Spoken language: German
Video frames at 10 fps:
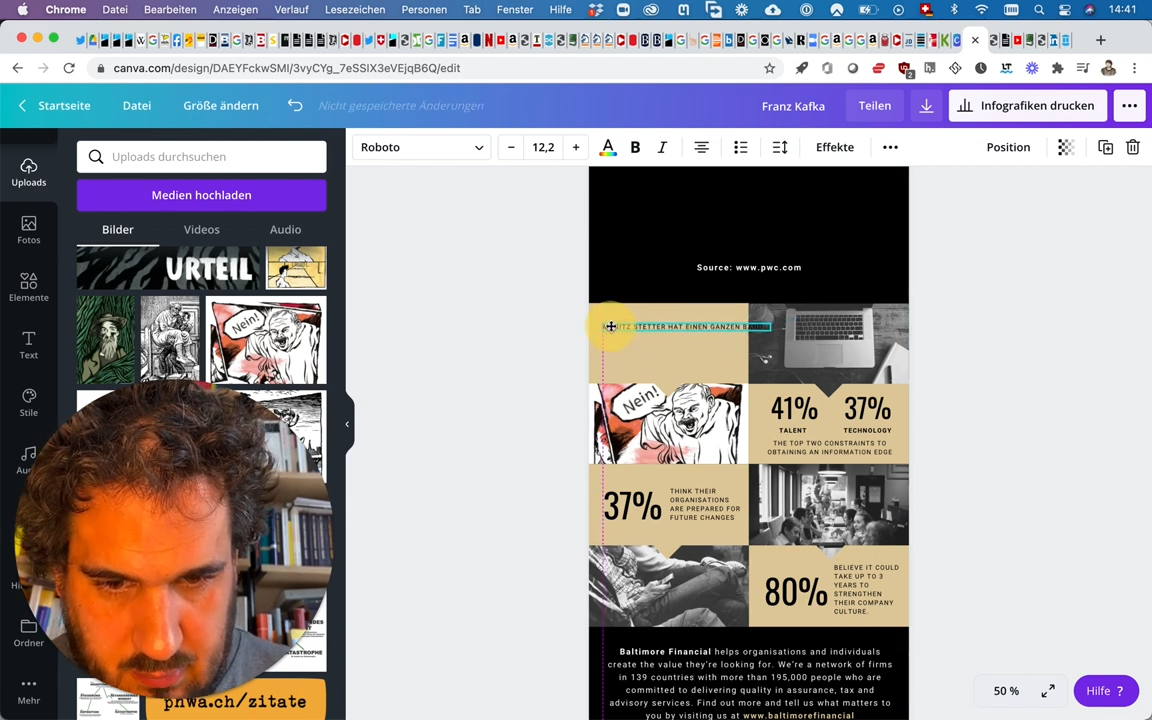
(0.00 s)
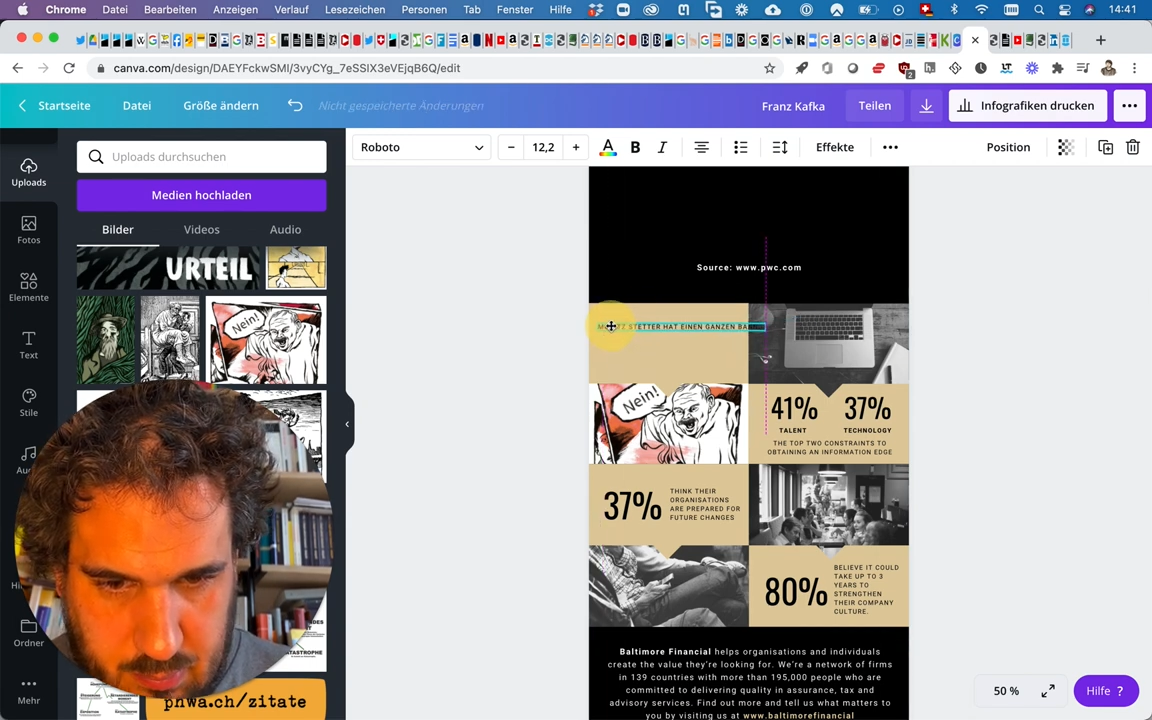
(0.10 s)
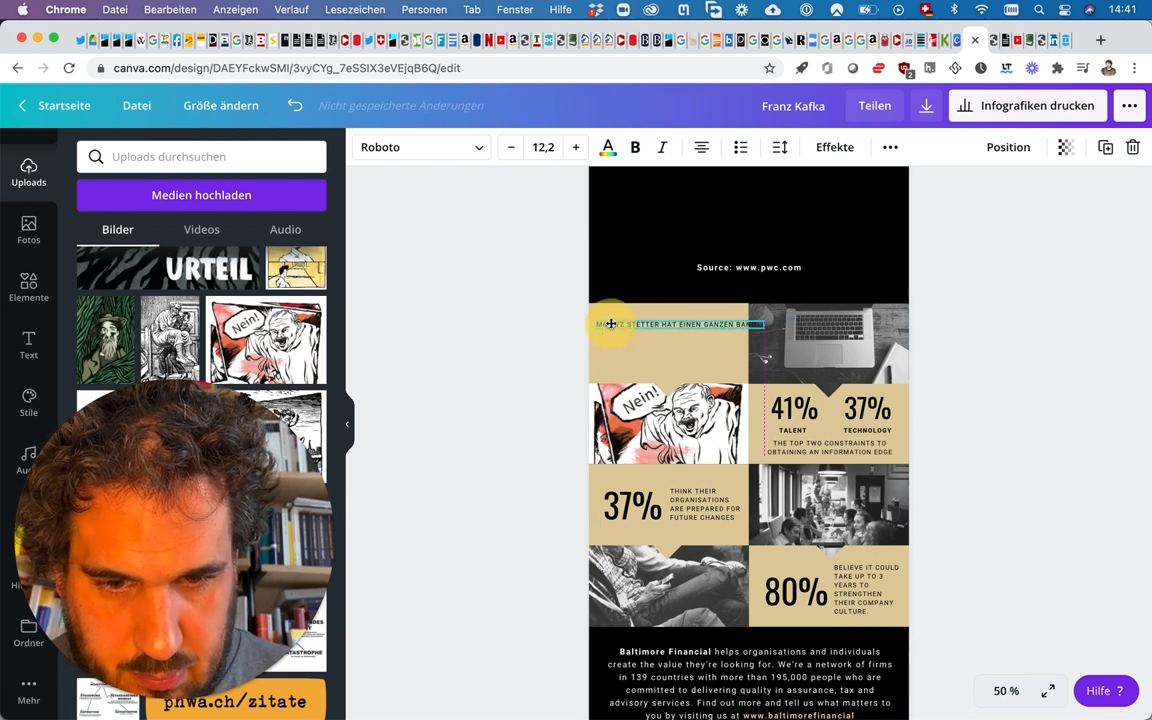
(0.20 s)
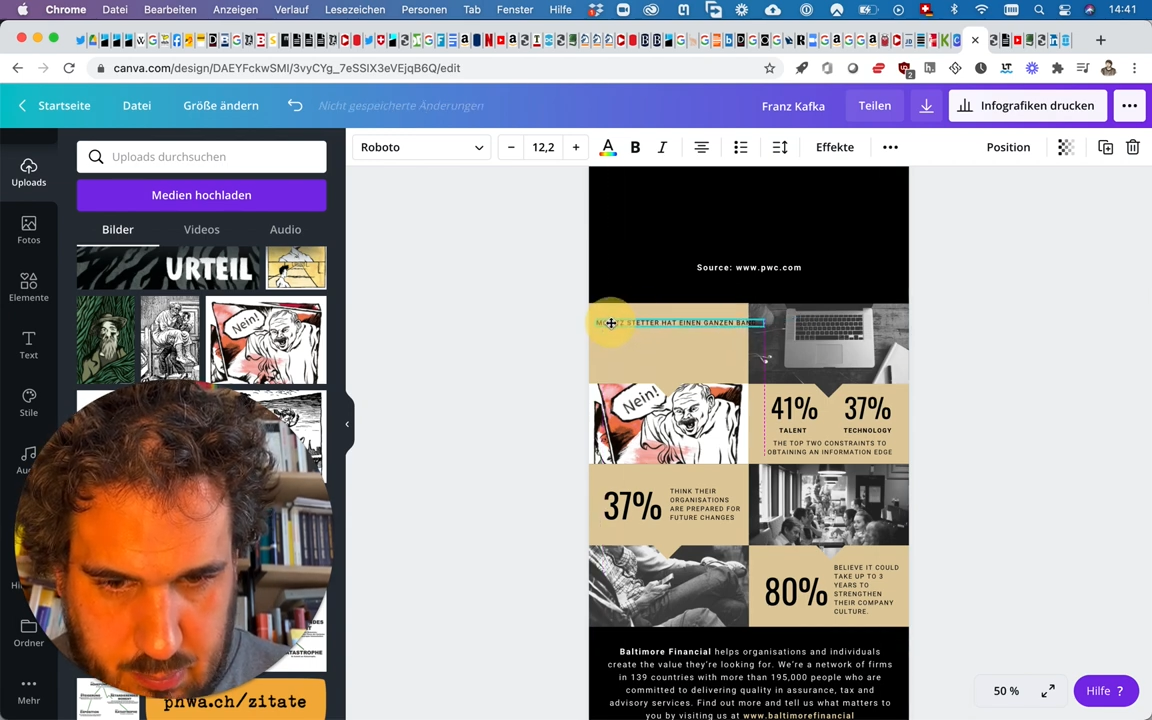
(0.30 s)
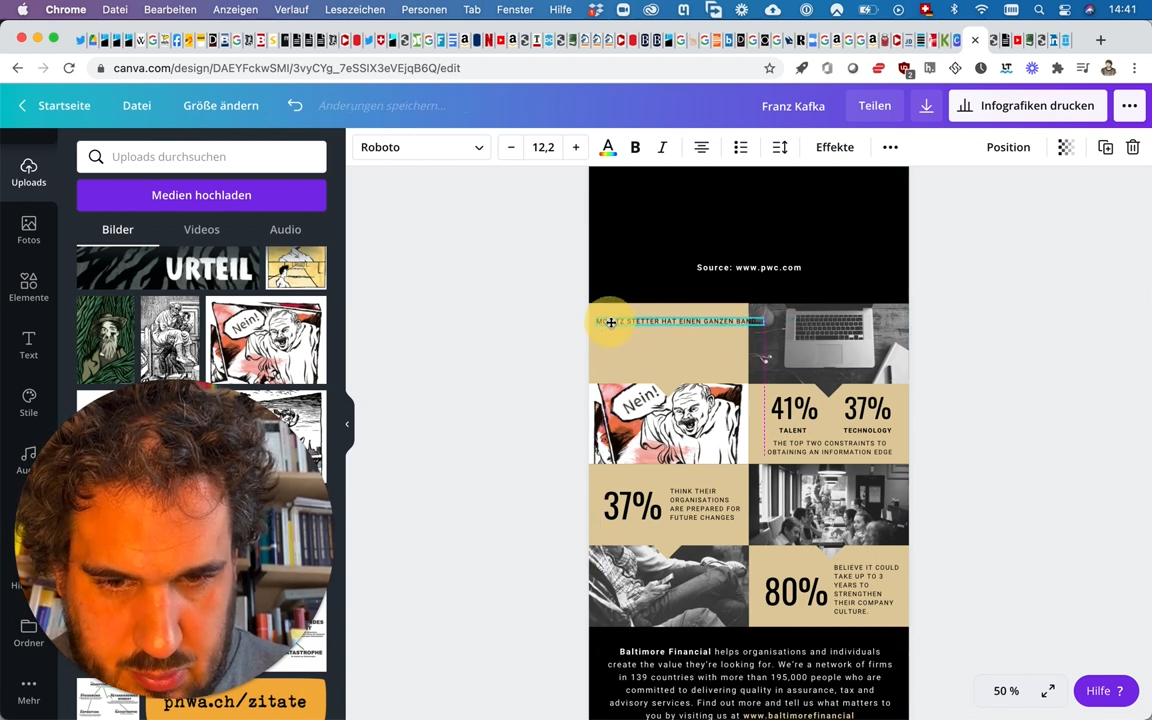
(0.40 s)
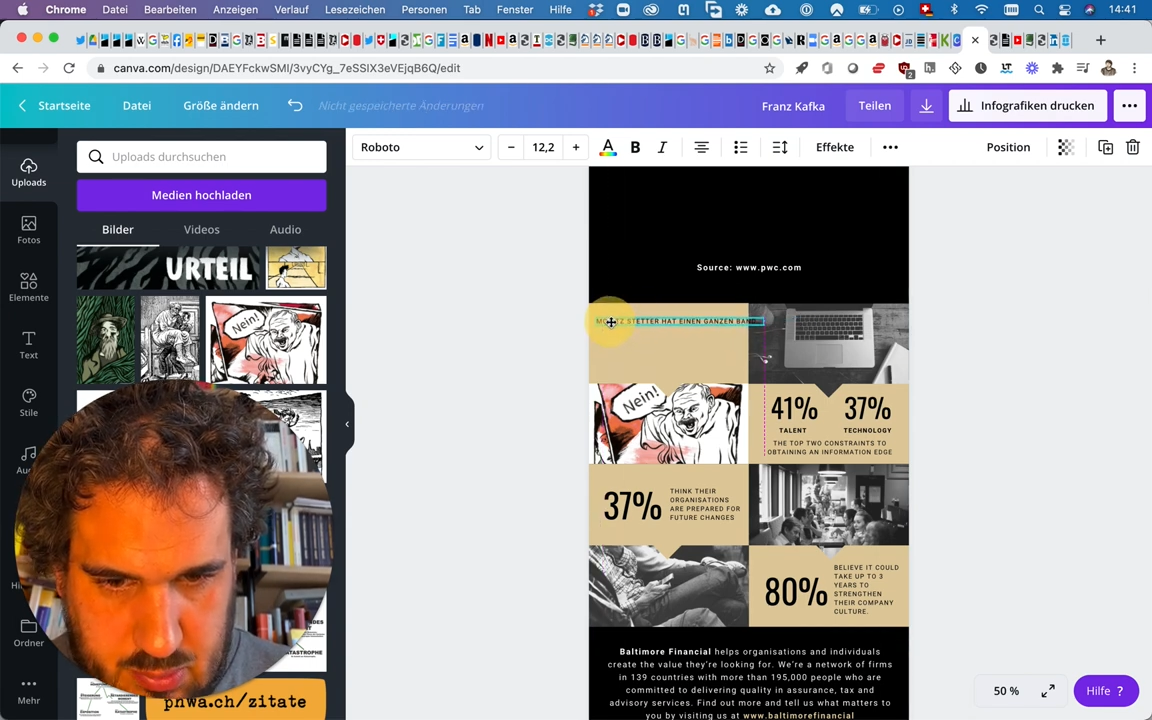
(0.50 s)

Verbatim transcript: muss,